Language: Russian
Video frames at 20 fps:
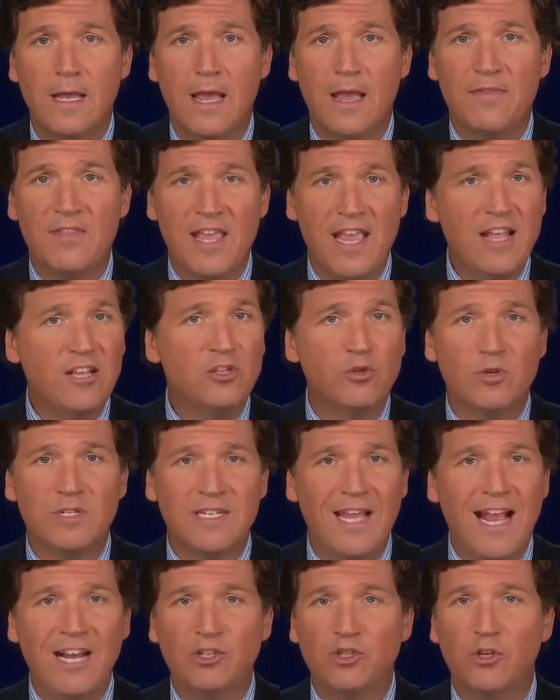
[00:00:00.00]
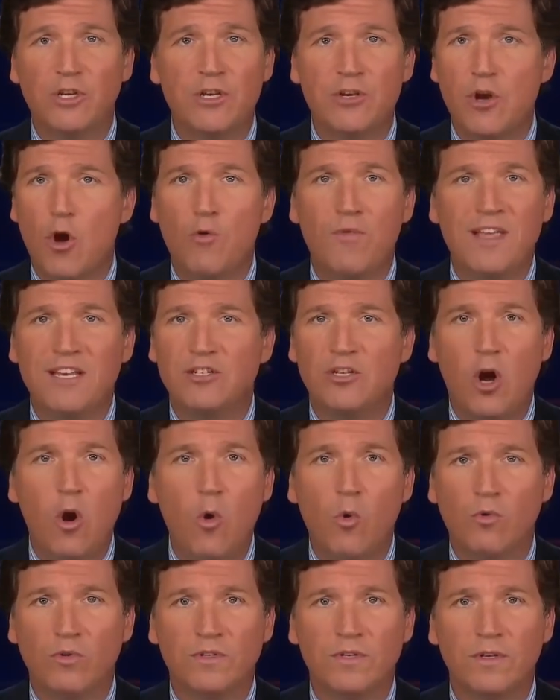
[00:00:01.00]
И ответ, конечно, нет, не
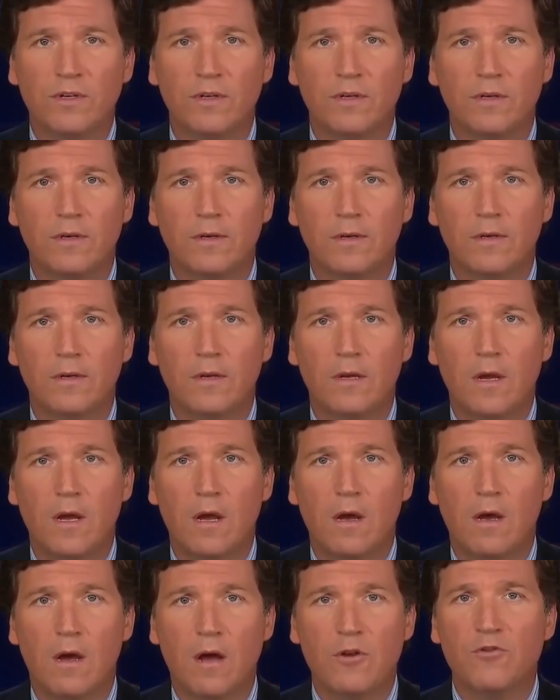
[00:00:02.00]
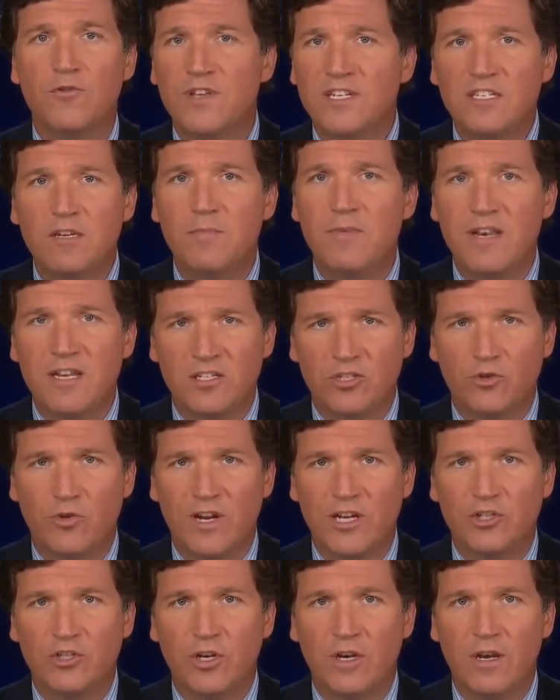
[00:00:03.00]
будут. С этой
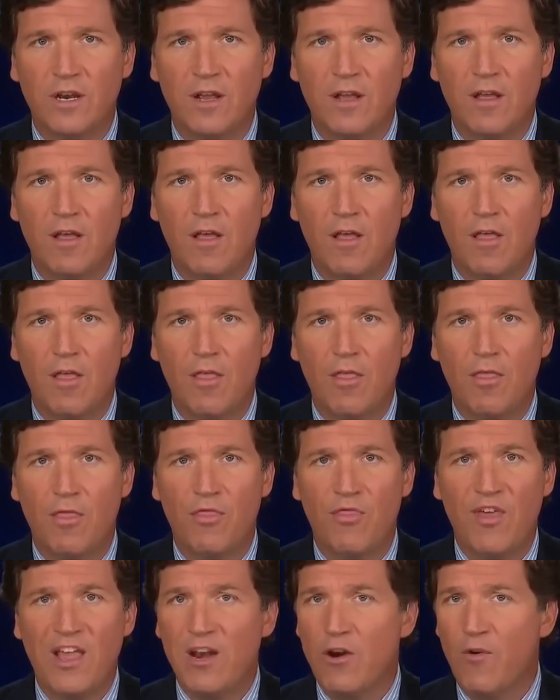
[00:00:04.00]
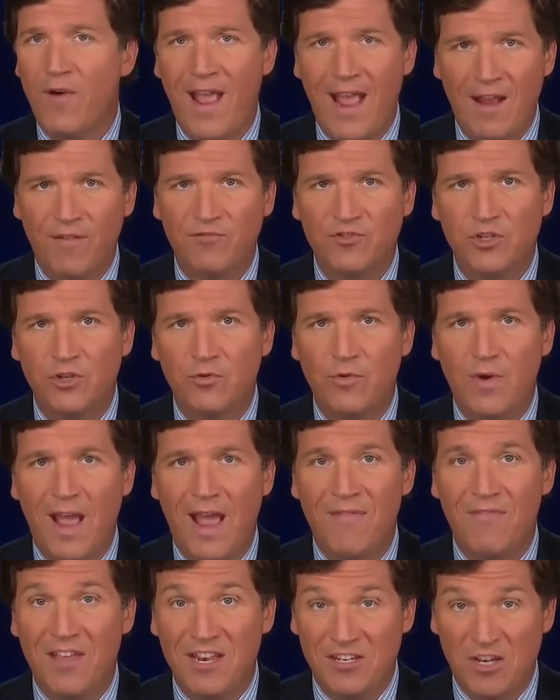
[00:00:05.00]
администрацией они не должны и
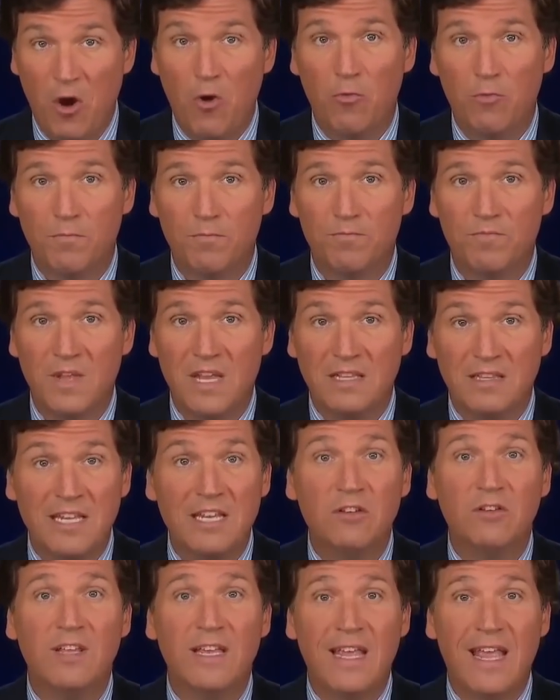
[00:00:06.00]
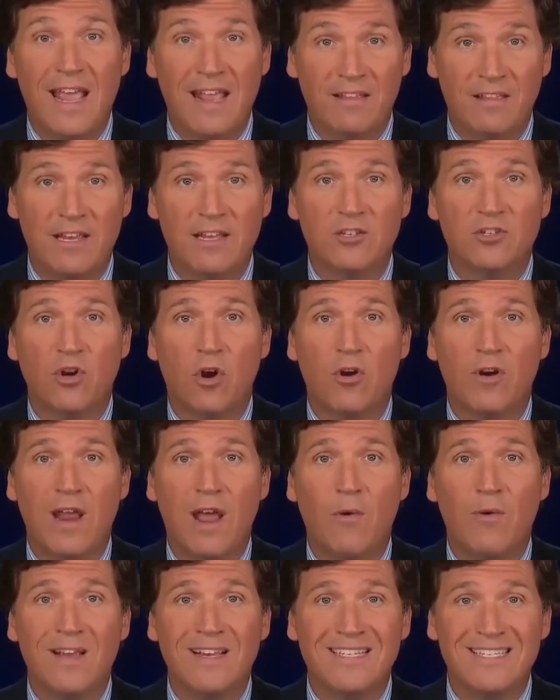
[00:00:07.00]
не будут. Нелегалы
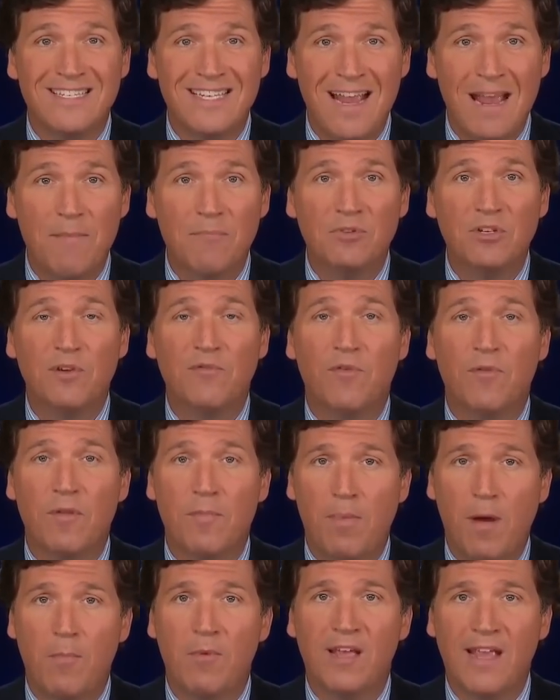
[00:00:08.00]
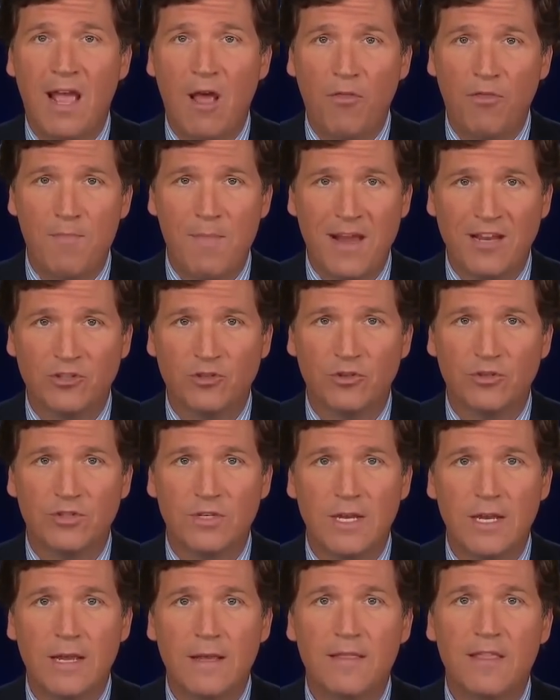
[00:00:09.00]
освобождены от мер по здравоохранению,
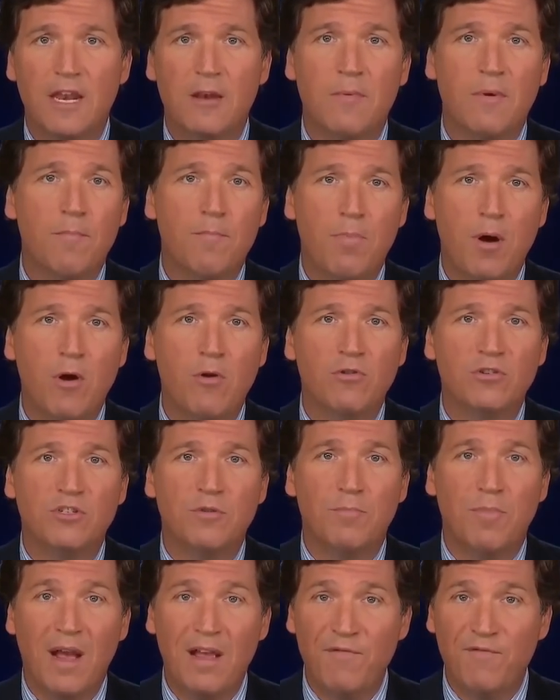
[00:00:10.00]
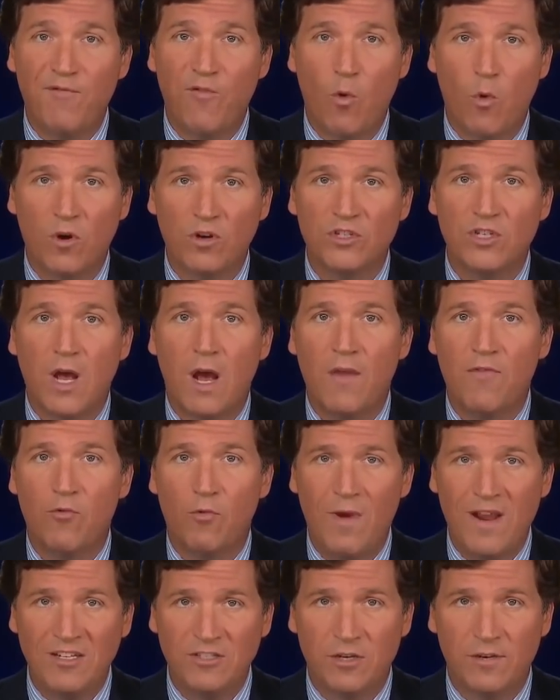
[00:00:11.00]
которые силой навязаны всем остальным
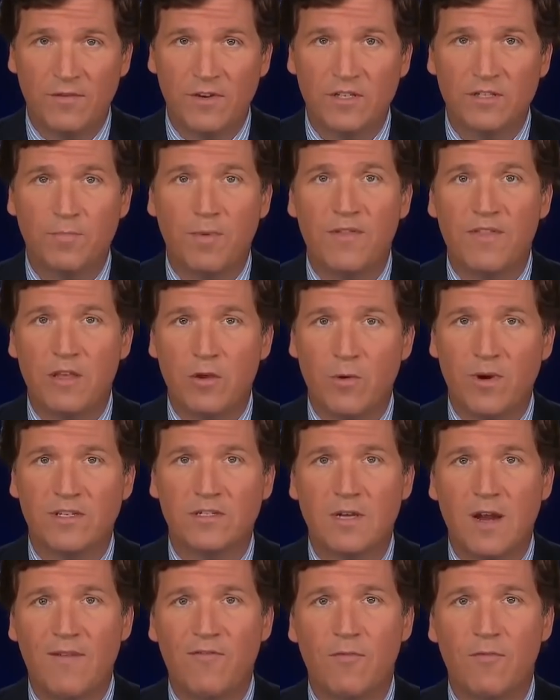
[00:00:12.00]
правительством США.